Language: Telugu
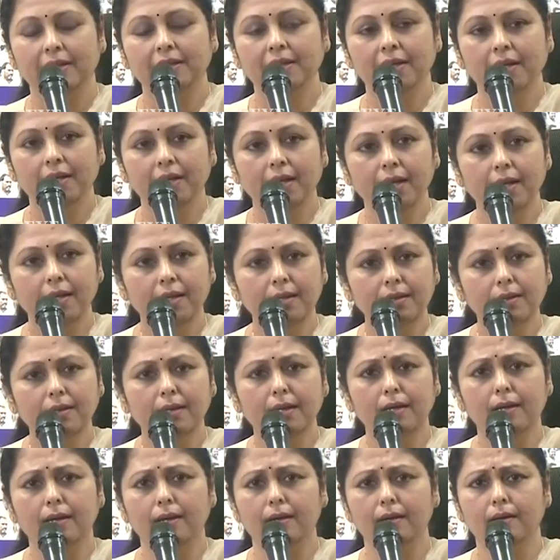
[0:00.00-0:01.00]
ఎందుకంటే
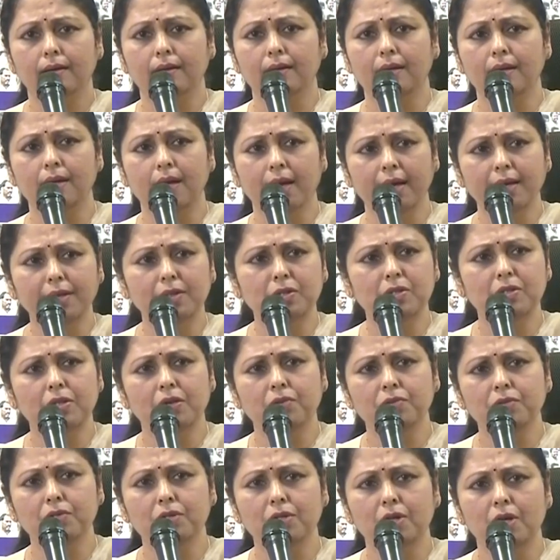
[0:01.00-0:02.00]
ఇంత ఈ ఐదు
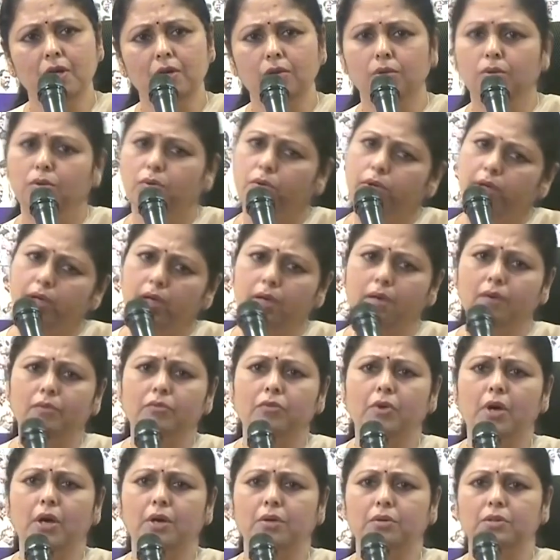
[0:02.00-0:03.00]
సంవత్సరాలు కూడా
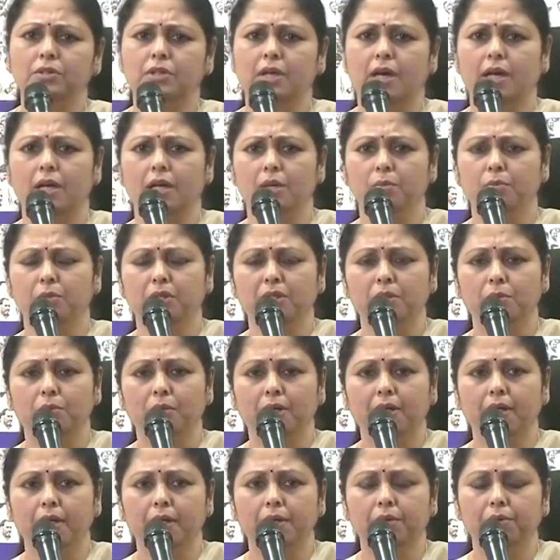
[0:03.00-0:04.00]
వారు చాలా ఇబ్బంది
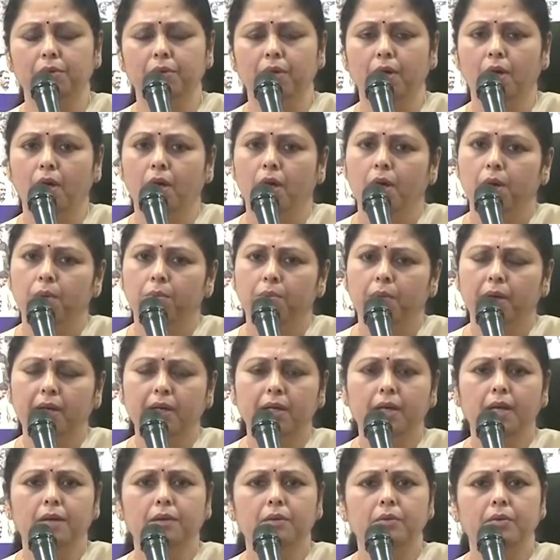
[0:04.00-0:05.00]
పడ్డారు
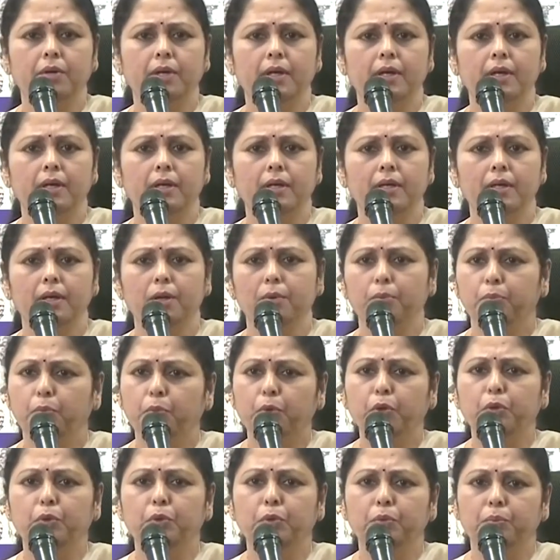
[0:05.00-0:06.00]
పడ్డా కూడా
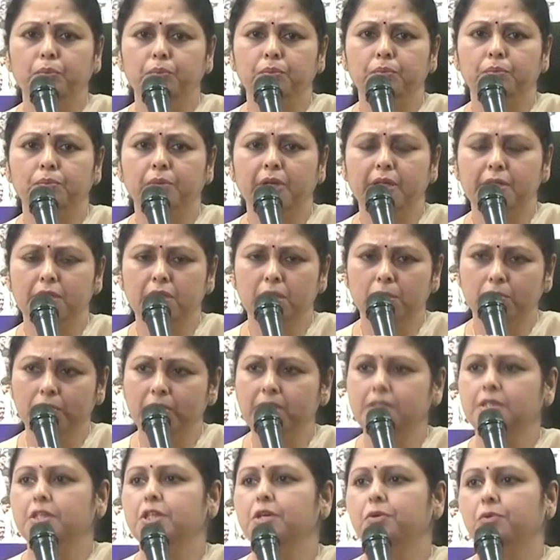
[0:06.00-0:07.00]
ఎప్పుడు ప్రజల
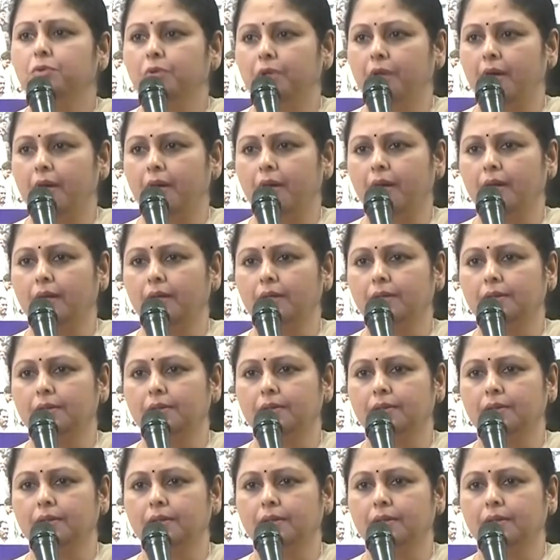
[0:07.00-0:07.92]
మధ్య ఉన్నారు ఆయన